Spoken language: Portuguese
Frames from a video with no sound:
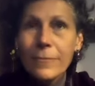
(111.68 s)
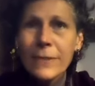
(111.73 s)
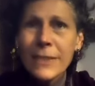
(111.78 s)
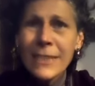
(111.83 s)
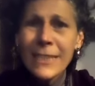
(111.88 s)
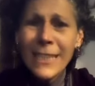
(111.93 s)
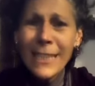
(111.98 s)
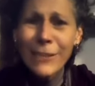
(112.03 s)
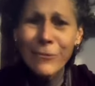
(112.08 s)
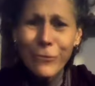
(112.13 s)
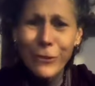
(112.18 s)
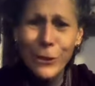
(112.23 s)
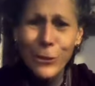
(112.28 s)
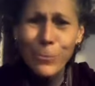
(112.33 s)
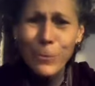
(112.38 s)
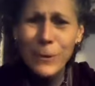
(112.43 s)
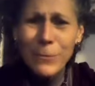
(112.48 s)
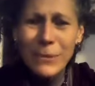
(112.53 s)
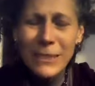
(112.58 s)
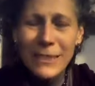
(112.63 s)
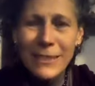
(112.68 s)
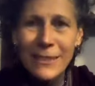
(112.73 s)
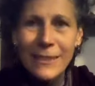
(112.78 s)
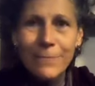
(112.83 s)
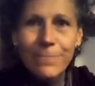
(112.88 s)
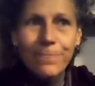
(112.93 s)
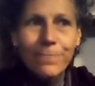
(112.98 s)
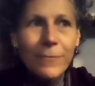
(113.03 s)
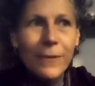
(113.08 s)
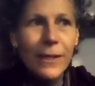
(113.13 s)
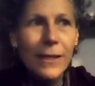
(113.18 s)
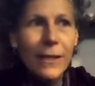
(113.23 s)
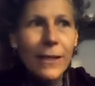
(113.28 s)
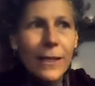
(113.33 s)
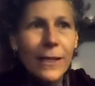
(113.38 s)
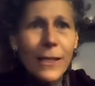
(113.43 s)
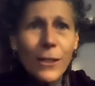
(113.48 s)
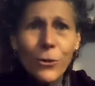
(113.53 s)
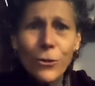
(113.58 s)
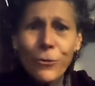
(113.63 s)
E ele falou para mim assim:
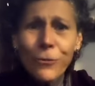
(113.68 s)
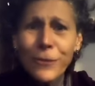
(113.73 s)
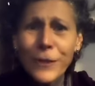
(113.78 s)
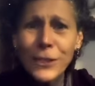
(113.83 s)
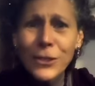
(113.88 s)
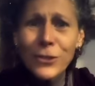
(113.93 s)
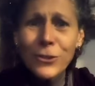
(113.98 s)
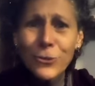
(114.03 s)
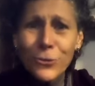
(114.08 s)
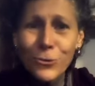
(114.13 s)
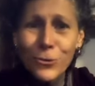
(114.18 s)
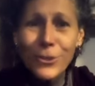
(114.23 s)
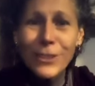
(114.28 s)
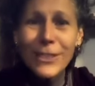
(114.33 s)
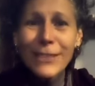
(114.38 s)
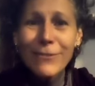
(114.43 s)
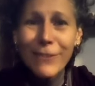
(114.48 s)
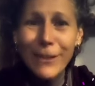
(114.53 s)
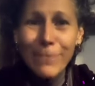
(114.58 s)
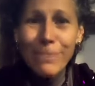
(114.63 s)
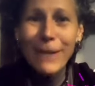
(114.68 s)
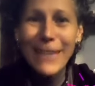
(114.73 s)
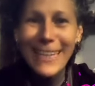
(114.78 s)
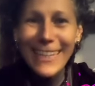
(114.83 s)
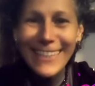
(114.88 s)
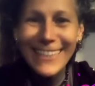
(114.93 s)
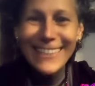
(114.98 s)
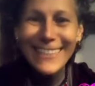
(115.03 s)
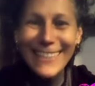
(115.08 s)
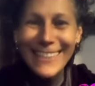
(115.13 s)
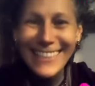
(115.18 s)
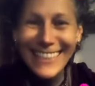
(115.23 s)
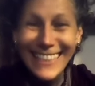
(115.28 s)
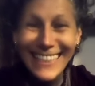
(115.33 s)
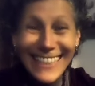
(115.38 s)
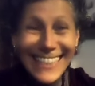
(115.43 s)
e no fim disso tudo você veio parar nesse,